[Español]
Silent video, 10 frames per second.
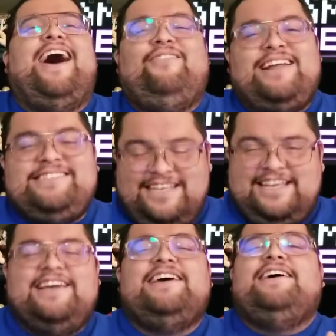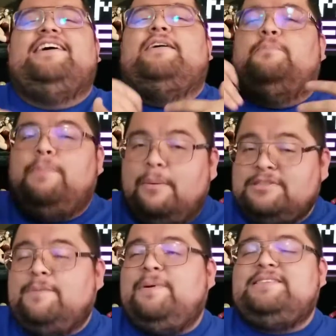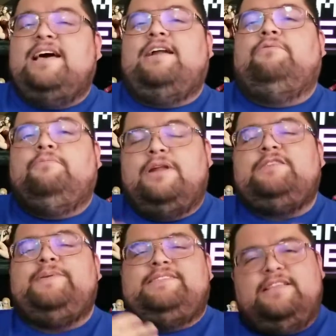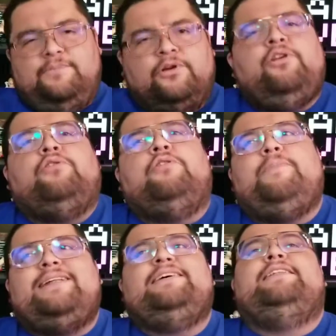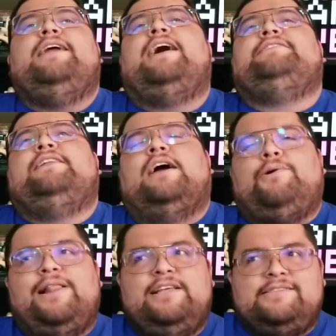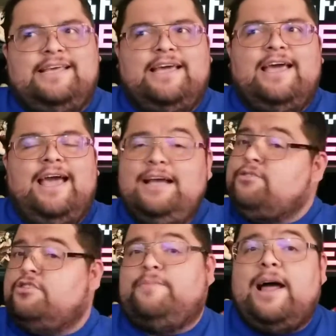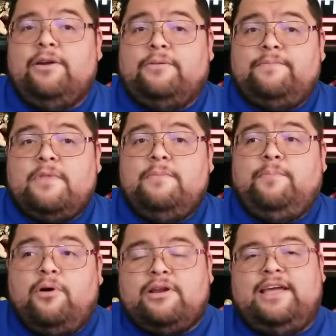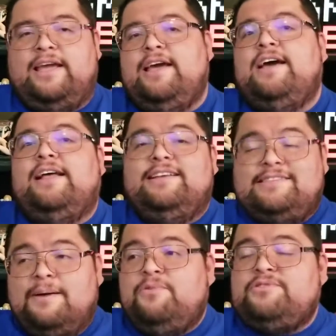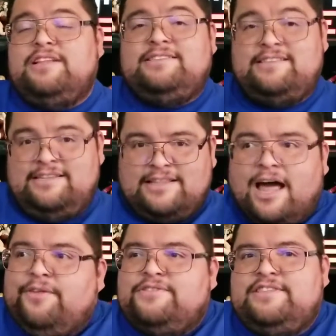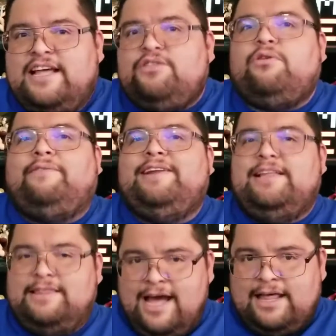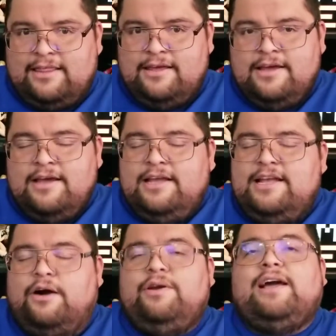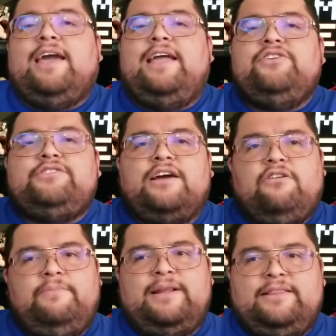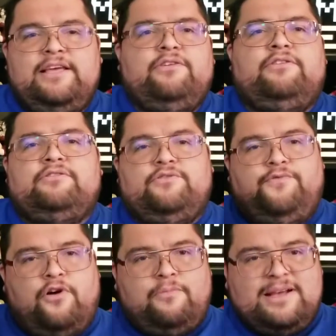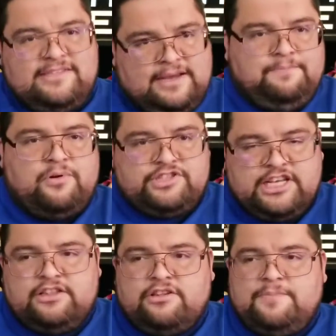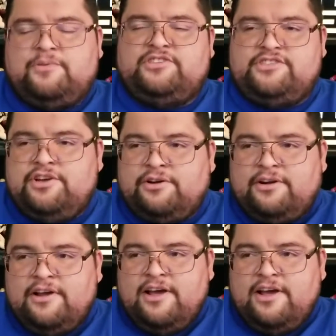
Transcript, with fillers: Aún así, vamos a pasar a una especie de monólogo de parte de Nash en la cual dice, esto es malo, porque estamos necesitados de tu habilidad. Y ahora que ellos se han convertido en su forma 100% de posesión,